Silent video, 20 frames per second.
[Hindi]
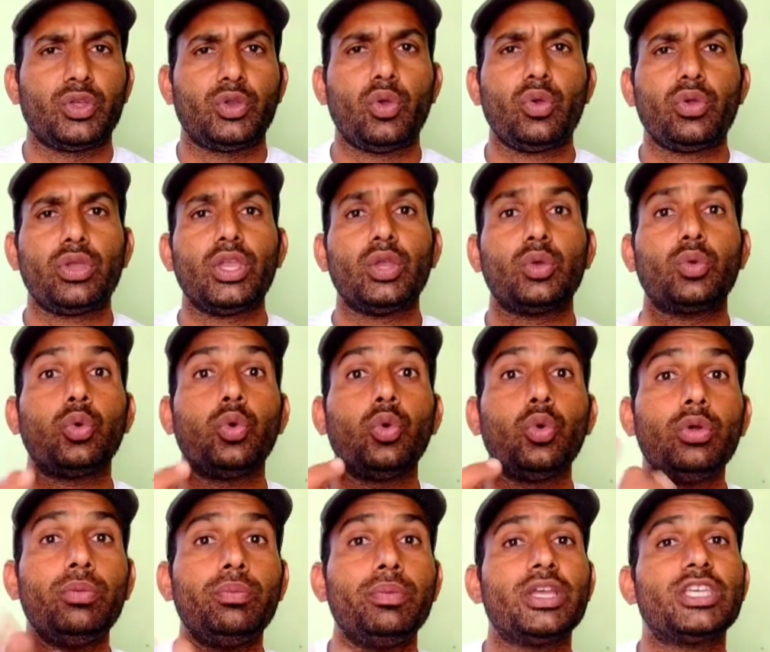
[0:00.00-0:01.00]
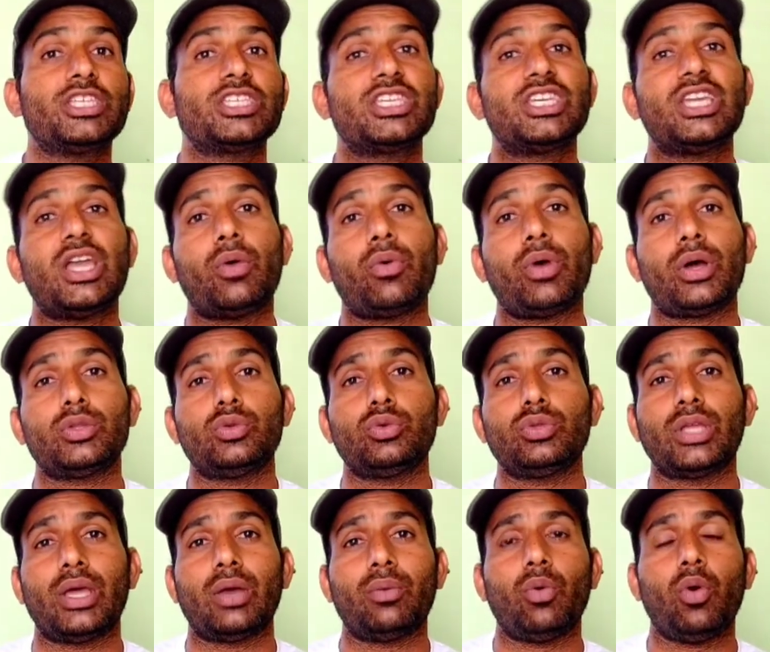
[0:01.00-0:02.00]
क्योंकि खून मिक्स किया हुआ
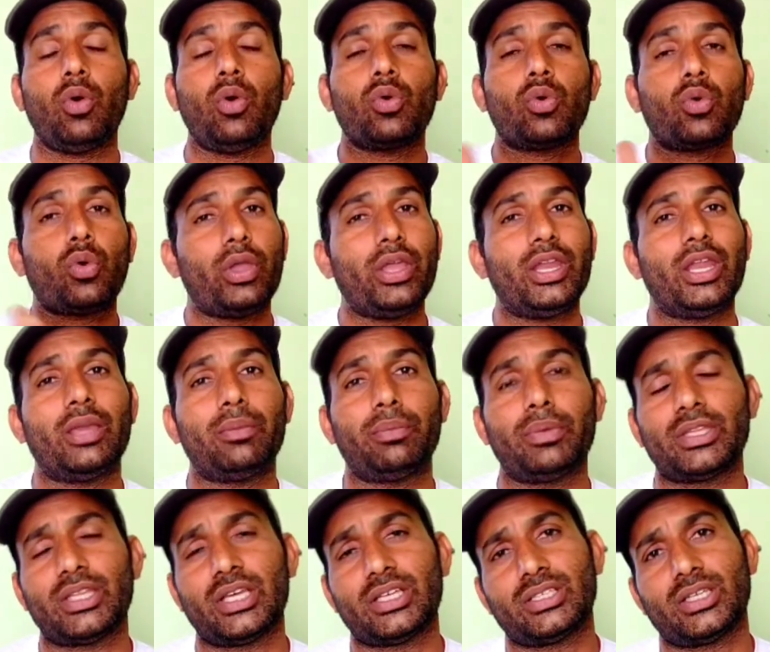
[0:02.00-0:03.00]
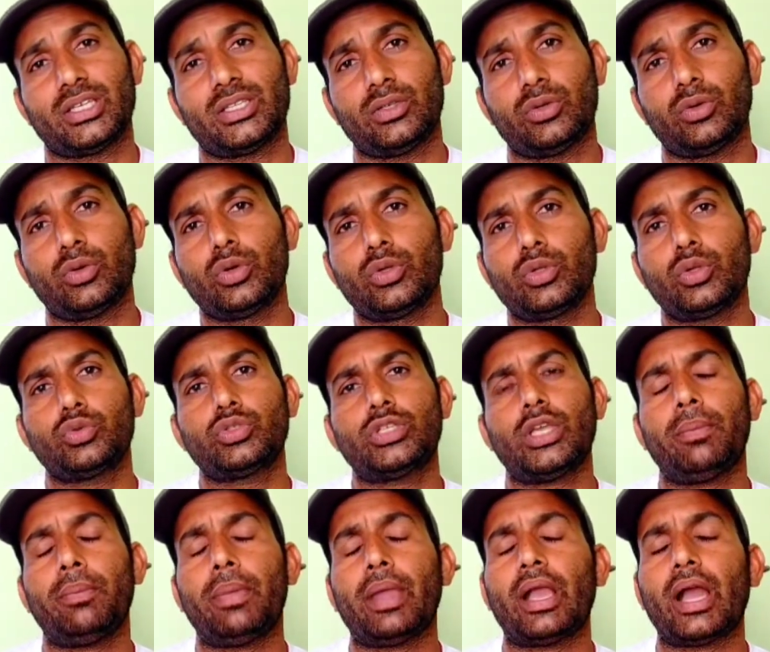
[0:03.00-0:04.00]
दूध है वो कोई नहीं पीता है साथियों तो
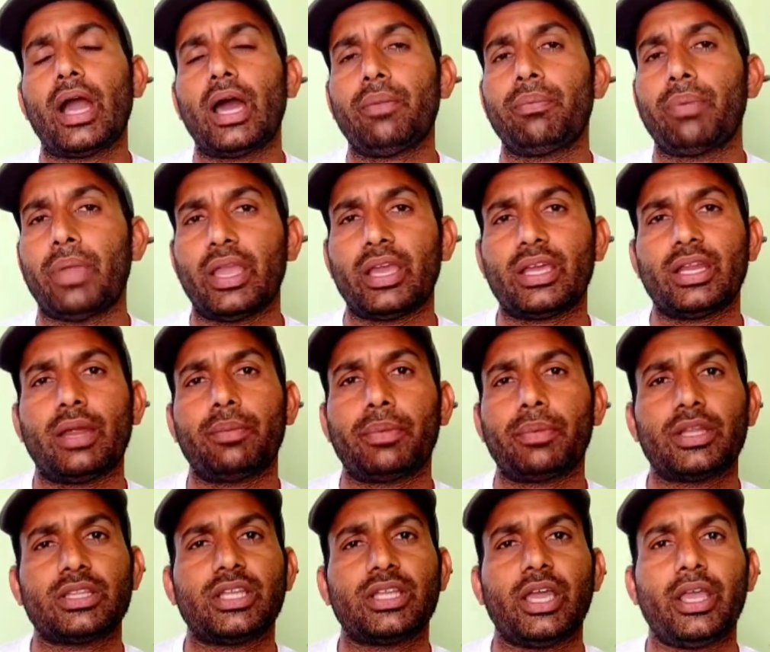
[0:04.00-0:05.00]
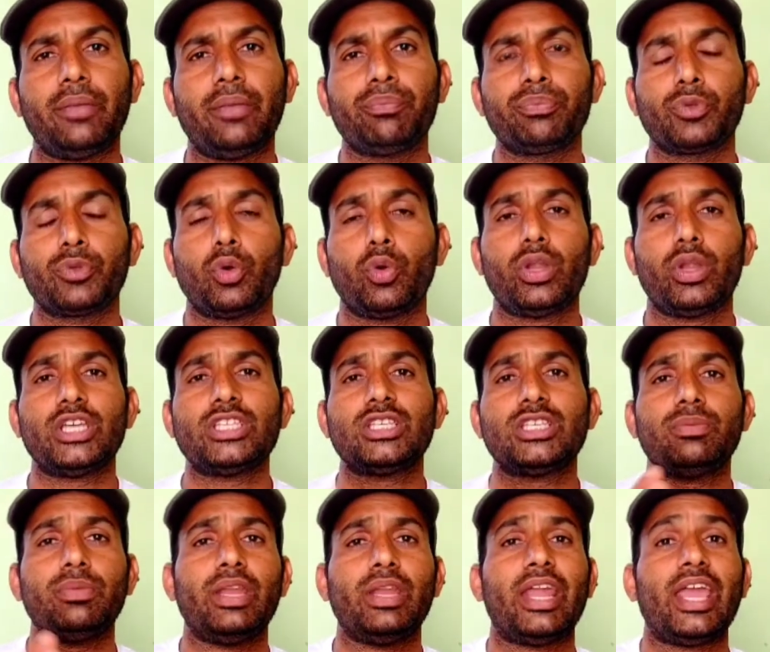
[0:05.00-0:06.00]
उसे बेकार फेंकना पड़ता है और
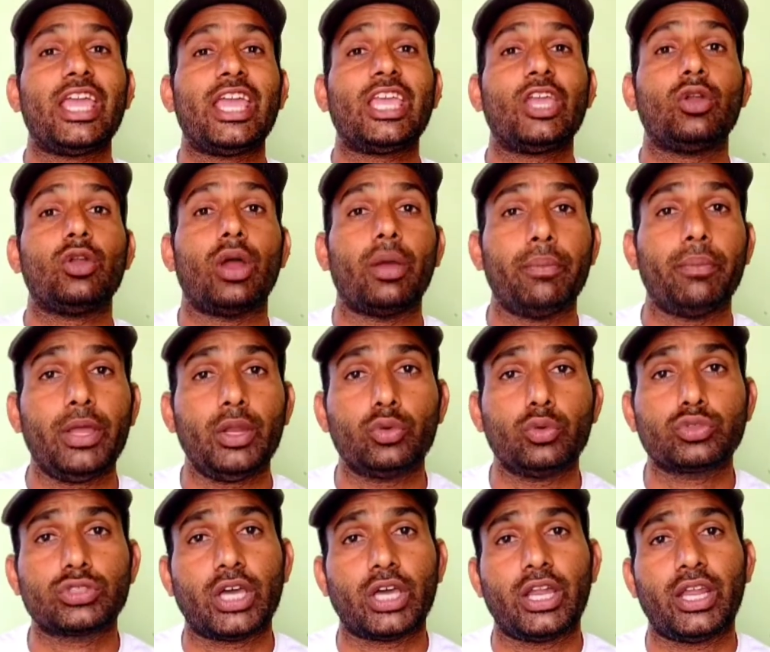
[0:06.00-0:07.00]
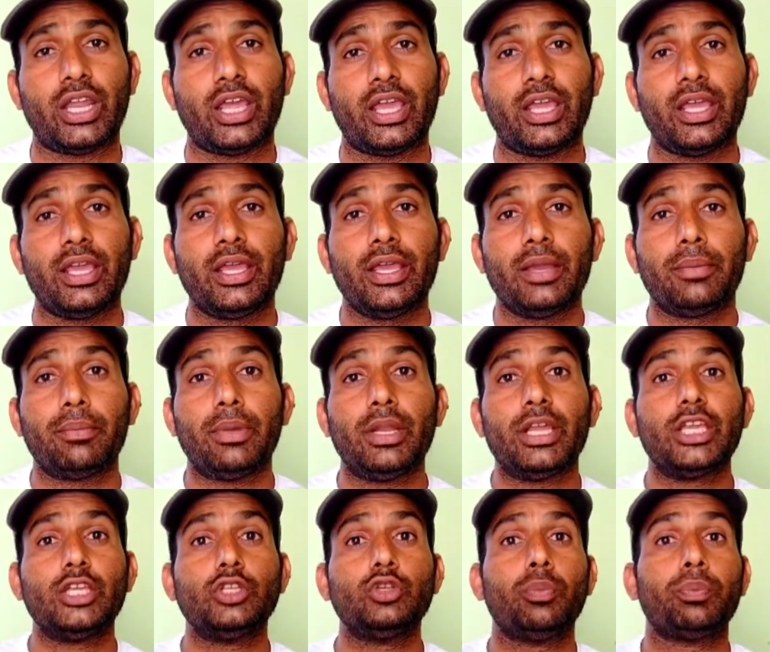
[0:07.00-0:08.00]
ऐसे में न केवल हमें नुकसान है
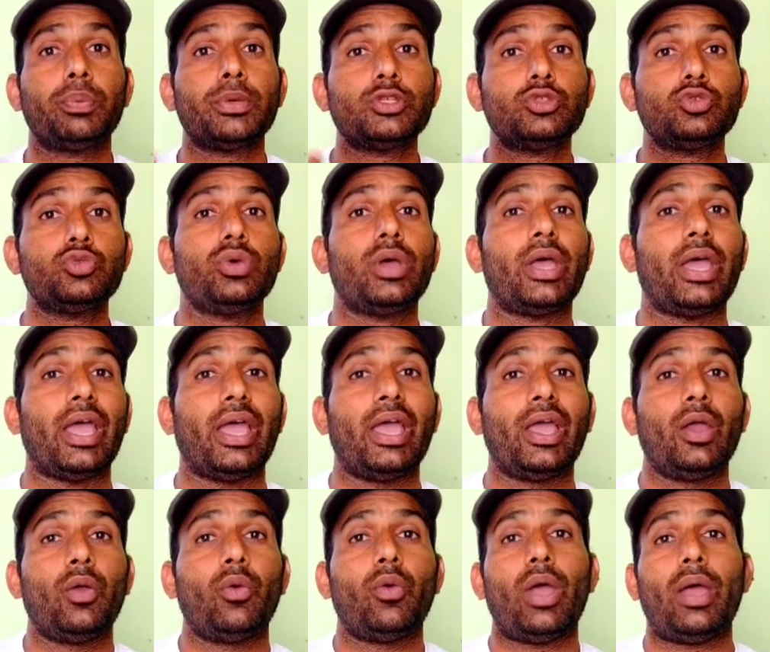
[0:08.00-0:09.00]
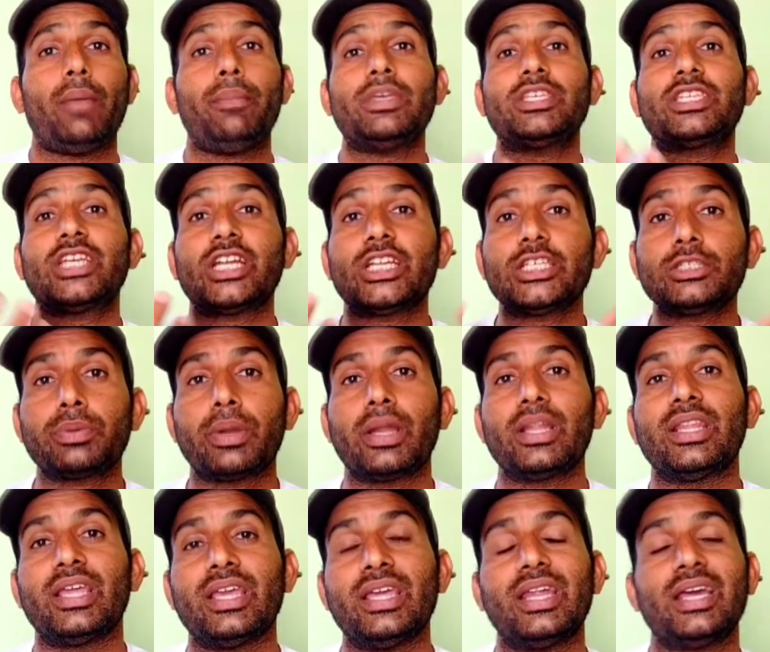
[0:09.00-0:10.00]
बल्कि जो पशु है वह भी
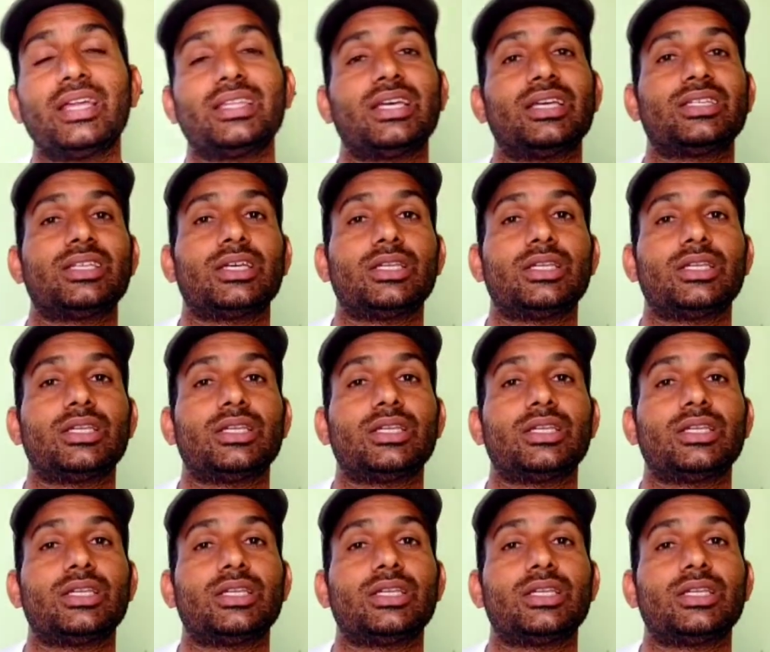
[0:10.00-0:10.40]
सेटिस्फाइड नहीं रहता है